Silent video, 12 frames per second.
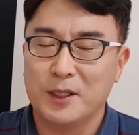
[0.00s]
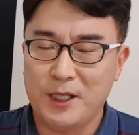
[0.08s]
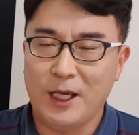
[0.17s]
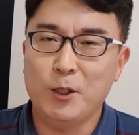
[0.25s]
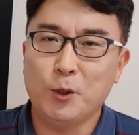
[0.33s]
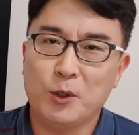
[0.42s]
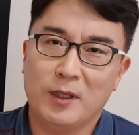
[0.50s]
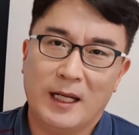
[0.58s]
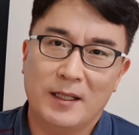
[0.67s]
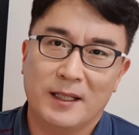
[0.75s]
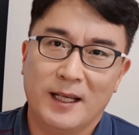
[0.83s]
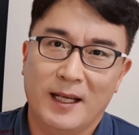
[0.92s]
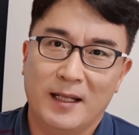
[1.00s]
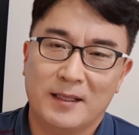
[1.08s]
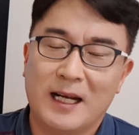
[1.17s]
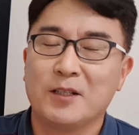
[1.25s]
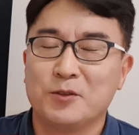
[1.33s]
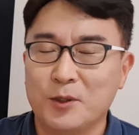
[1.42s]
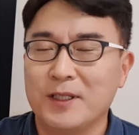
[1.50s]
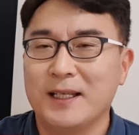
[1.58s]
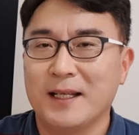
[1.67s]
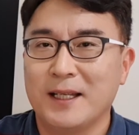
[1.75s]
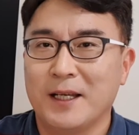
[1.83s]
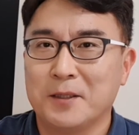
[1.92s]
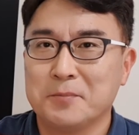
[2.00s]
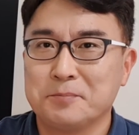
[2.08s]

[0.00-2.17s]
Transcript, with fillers: 개욕을 하는 게 나을 수도 있겠네요.